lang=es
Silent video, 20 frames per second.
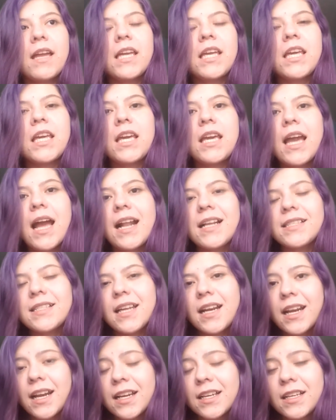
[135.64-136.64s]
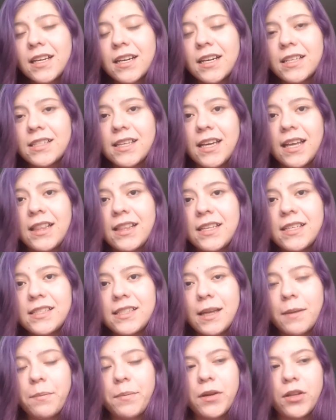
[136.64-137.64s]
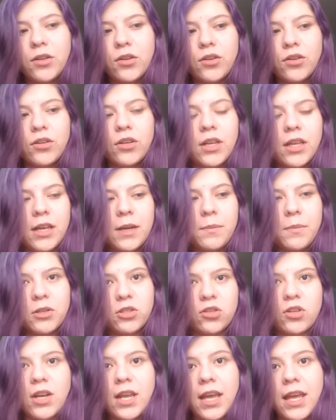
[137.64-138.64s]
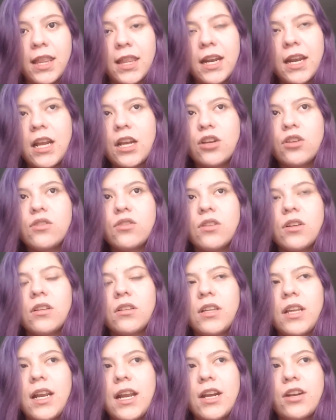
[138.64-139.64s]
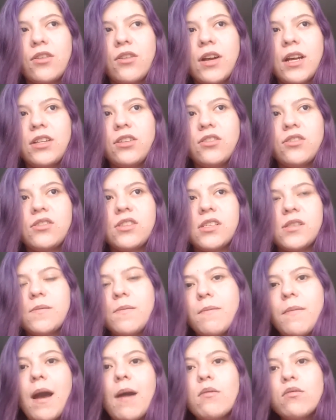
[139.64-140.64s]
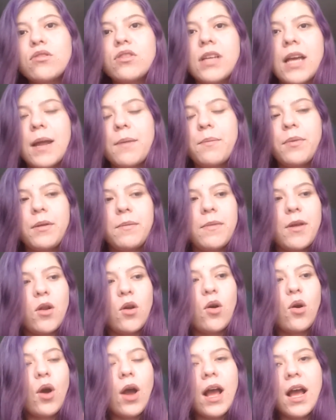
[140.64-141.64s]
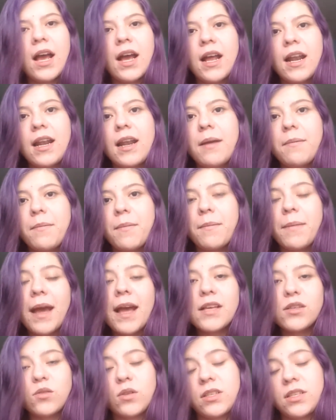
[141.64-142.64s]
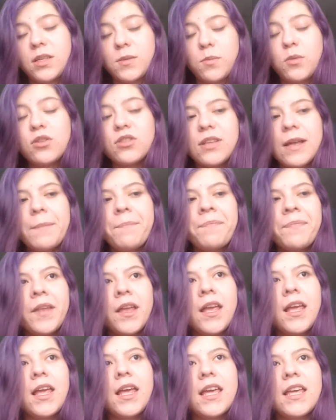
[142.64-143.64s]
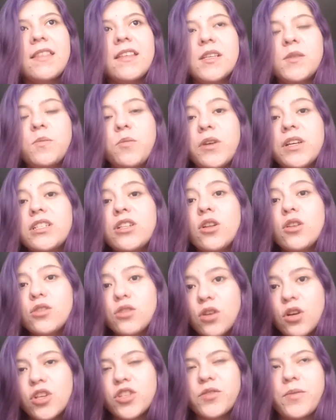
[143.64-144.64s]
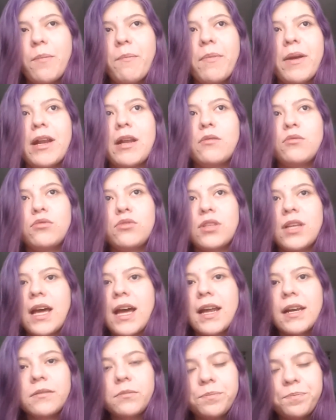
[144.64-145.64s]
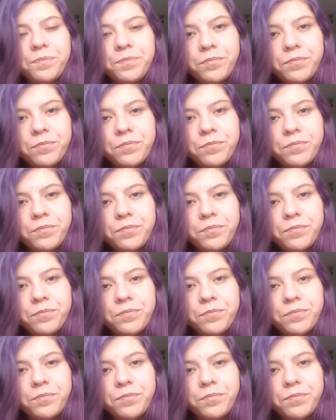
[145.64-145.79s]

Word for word: y al ser rescatista, perdón, el personaje de la, de la roca, entonces va a buscar primero a la mamá, su ex esposa, y después los dos van a buscar